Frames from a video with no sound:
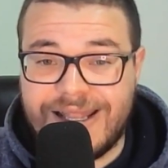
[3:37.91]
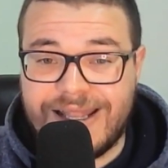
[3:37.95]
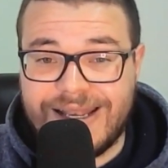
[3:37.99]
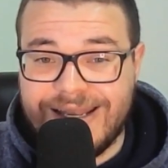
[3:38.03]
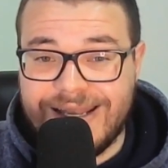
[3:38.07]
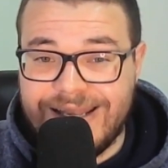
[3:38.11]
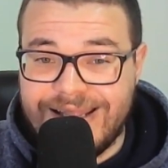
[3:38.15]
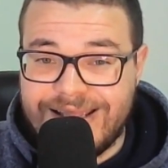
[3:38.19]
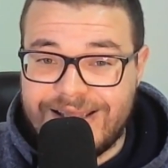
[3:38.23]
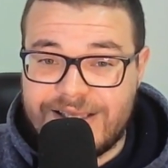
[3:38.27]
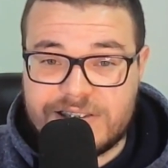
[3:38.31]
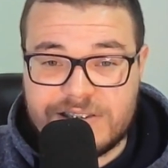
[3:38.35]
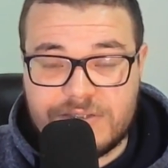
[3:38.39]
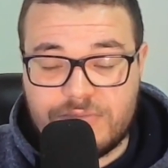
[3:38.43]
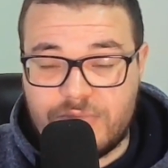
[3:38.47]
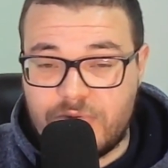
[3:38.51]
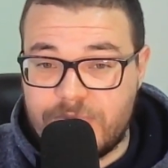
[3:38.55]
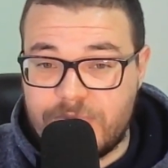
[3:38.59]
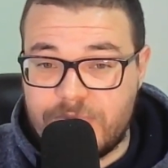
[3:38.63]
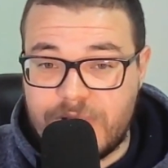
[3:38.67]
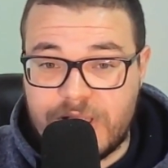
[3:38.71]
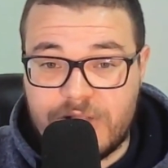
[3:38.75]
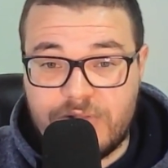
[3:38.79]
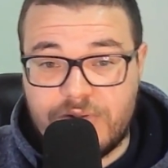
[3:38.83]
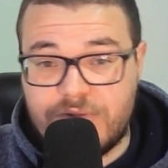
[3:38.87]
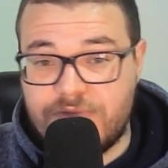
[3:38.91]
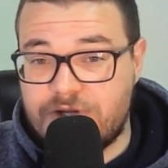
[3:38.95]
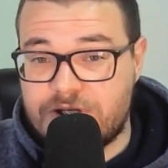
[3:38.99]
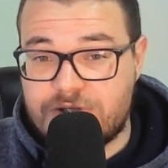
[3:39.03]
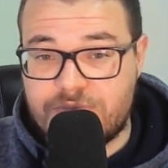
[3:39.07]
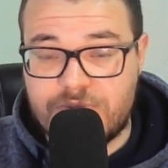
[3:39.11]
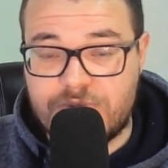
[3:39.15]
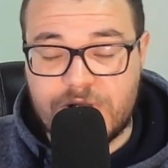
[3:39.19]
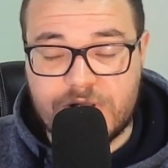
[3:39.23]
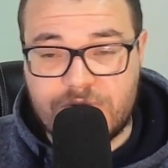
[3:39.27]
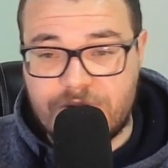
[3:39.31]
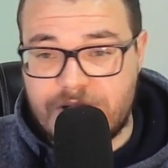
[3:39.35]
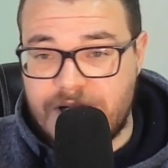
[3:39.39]
Nesse momento, o
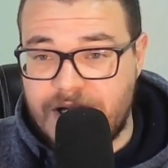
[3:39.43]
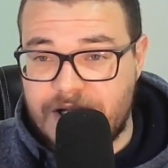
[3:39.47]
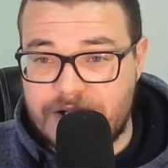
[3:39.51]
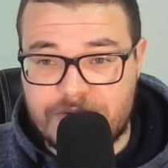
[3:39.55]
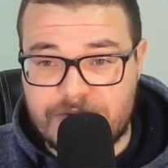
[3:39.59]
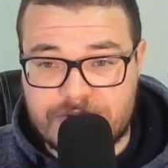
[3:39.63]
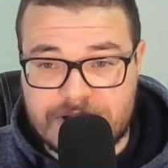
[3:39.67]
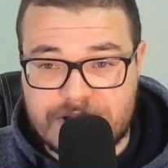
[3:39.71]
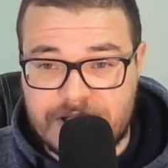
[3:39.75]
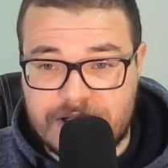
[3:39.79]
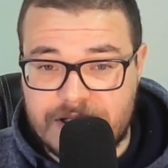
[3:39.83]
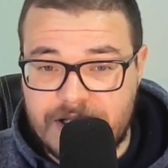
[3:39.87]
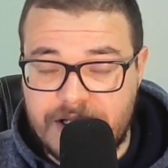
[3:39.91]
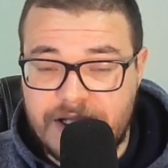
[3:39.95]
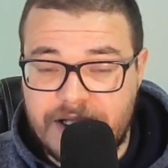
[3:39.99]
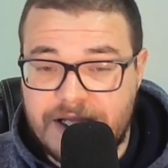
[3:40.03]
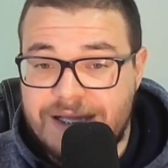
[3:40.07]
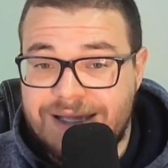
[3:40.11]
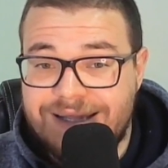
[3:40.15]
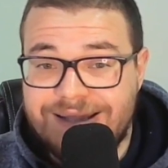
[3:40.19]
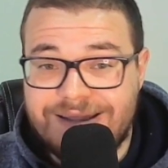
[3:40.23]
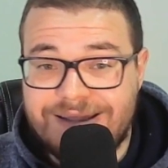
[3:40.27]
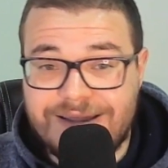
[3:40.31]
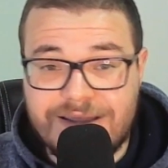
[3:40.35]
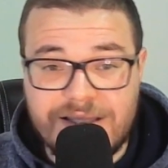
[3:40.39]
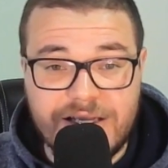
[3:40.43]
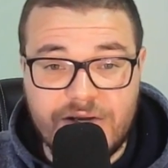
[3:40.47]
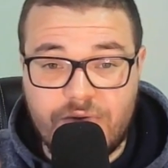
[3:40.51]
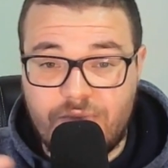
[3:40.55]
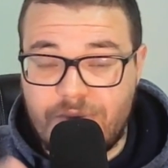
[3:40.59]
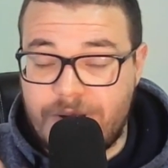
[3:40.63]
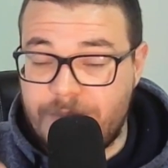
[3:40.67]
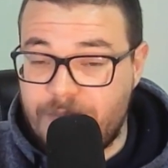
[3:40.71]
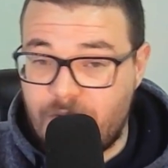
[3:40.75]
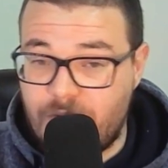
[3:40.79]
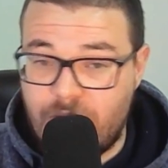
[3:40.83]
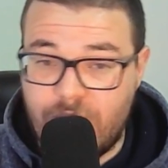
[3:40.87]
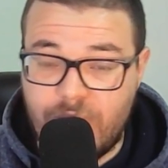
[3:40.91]
investimento ligado ao CDI não é
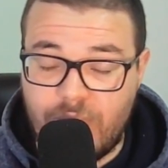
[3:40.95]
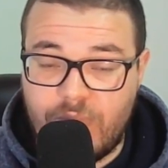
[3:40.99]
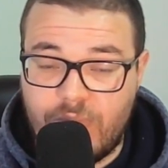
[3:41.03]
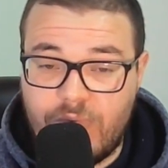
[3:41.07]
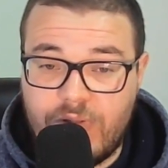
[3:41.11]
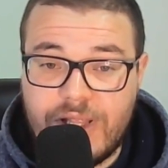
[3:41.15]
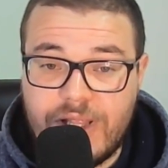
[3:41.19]
bom